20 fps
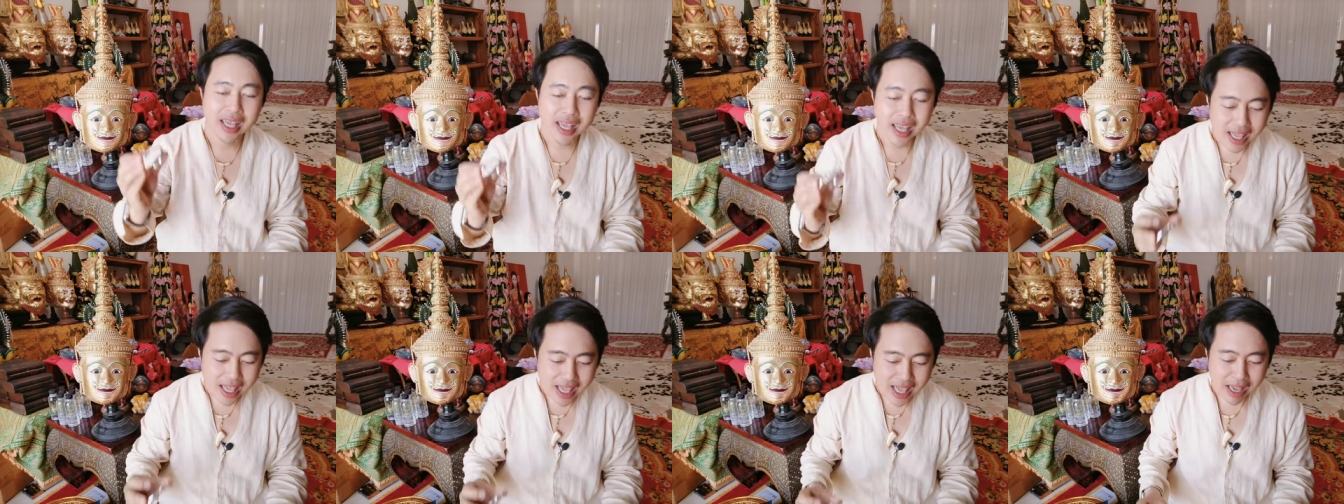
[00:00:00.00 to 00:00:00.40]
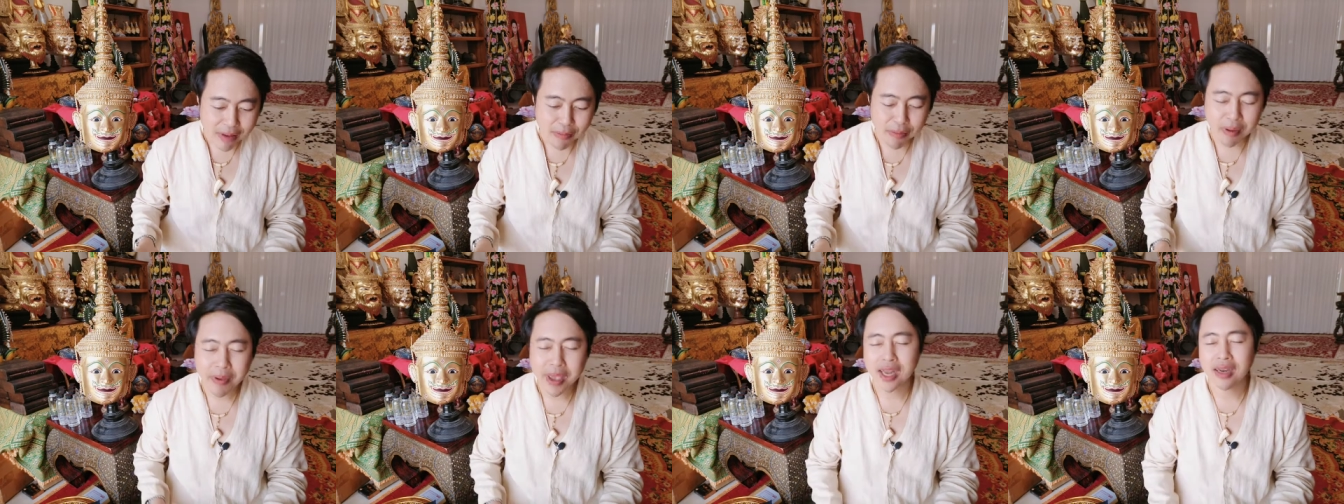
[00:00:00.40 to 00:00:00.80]
อีก
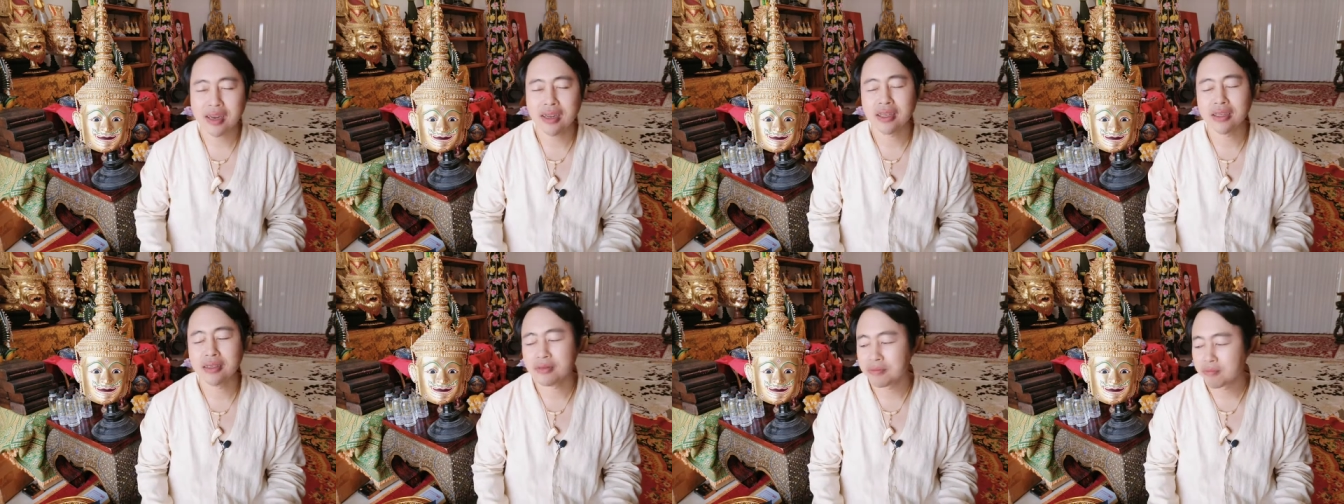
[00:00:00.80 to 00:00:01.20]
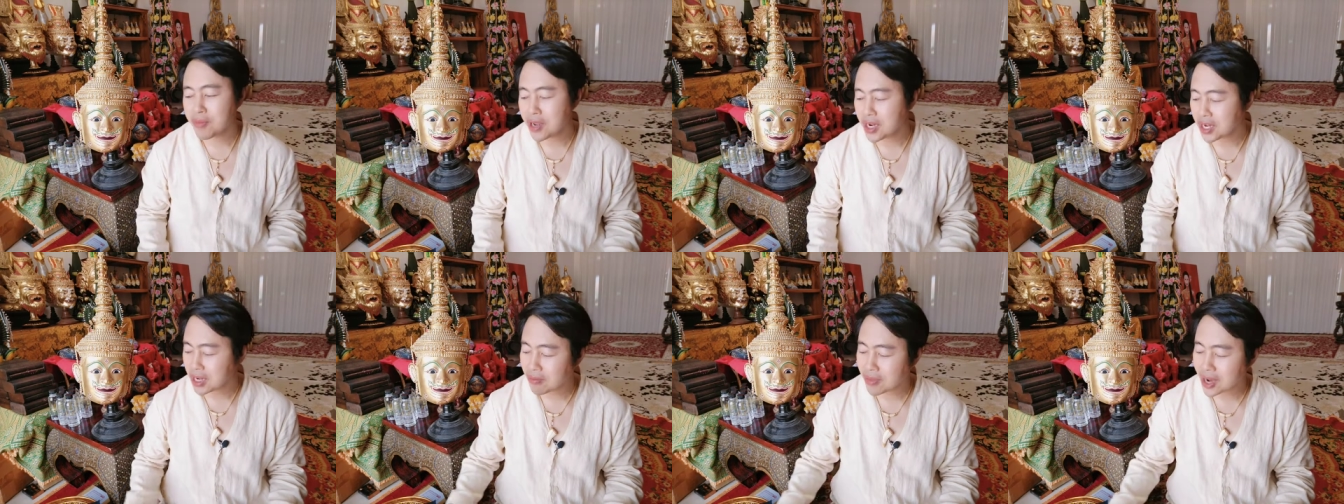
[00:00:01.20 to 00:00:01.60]
ประเภทหนึ่งเป็
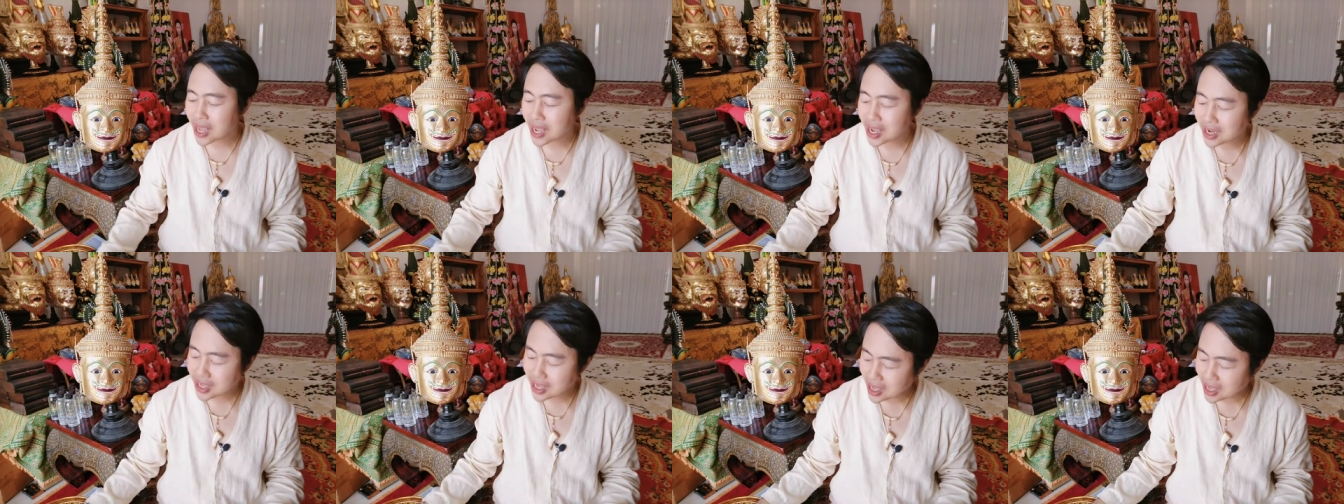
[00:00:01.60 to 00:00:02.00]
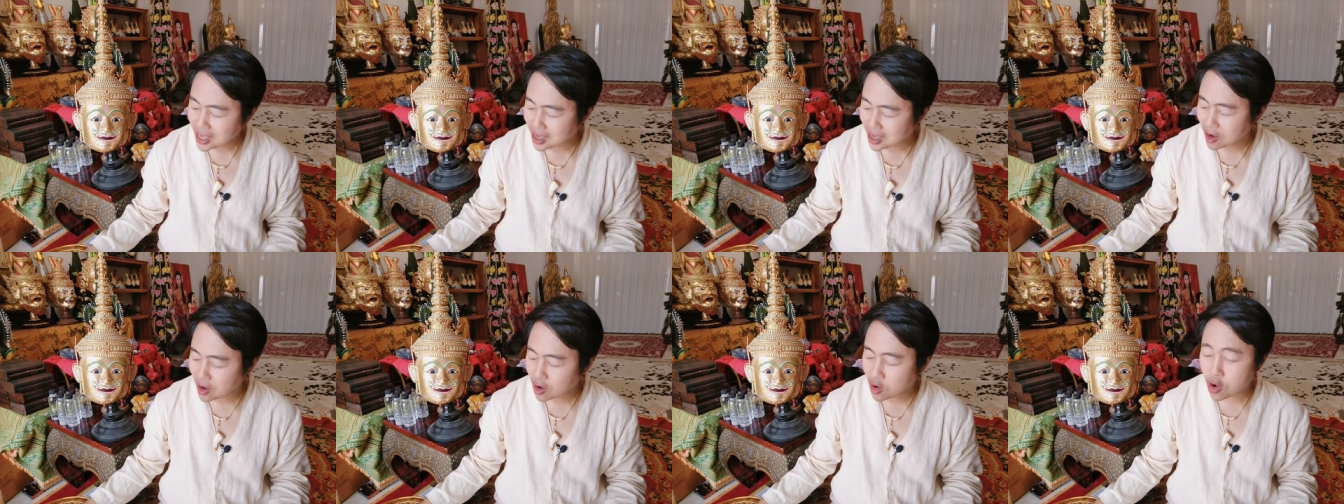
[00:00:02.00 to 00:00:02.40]
นกำไรที่
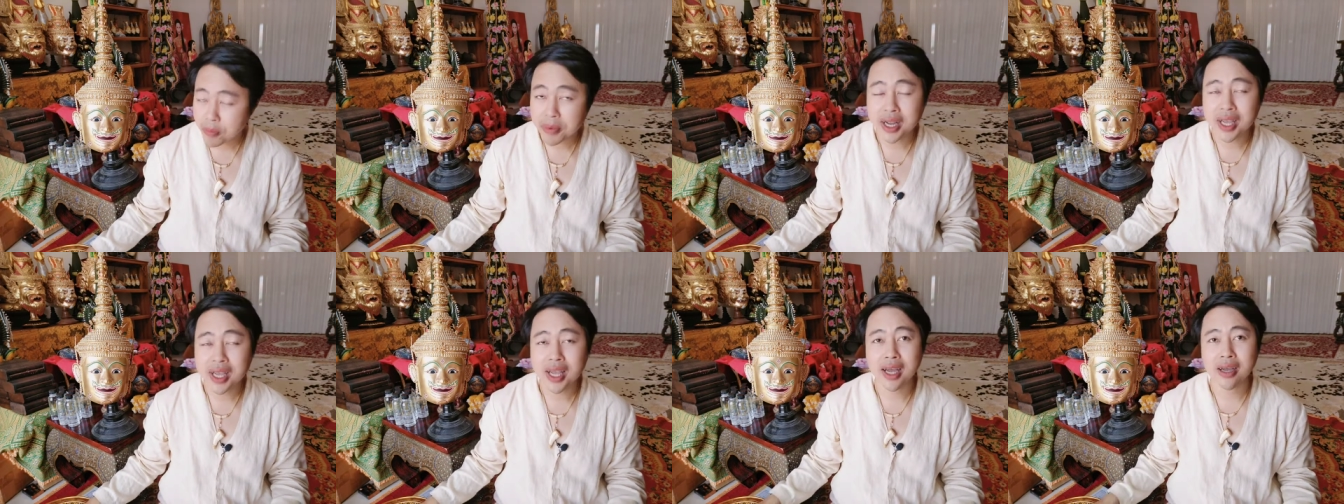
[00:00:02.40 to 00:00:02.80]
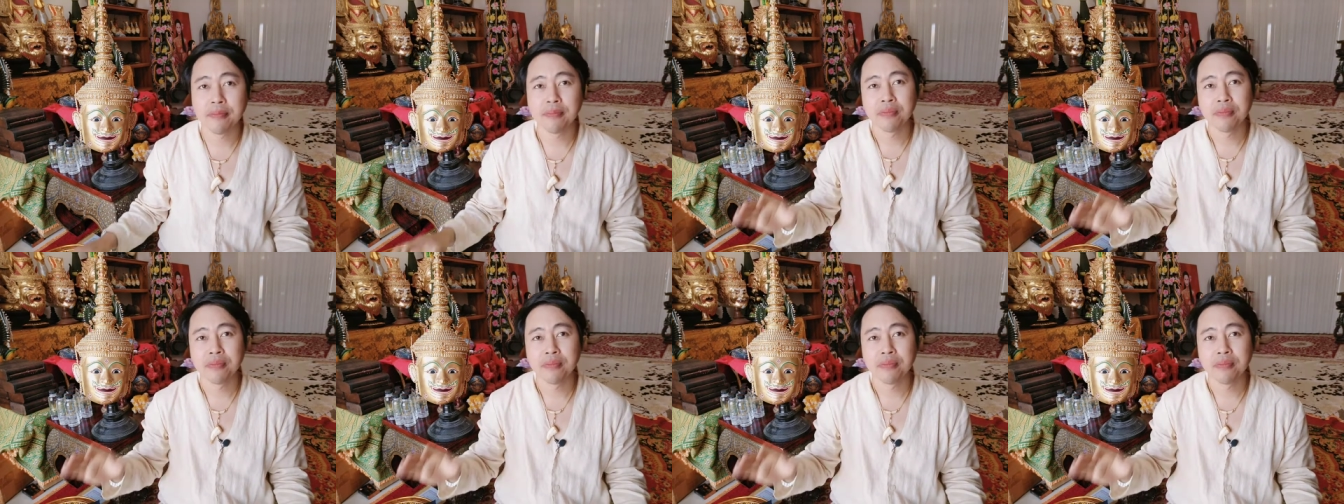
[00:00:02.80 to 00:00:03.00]
ครบเครื่อง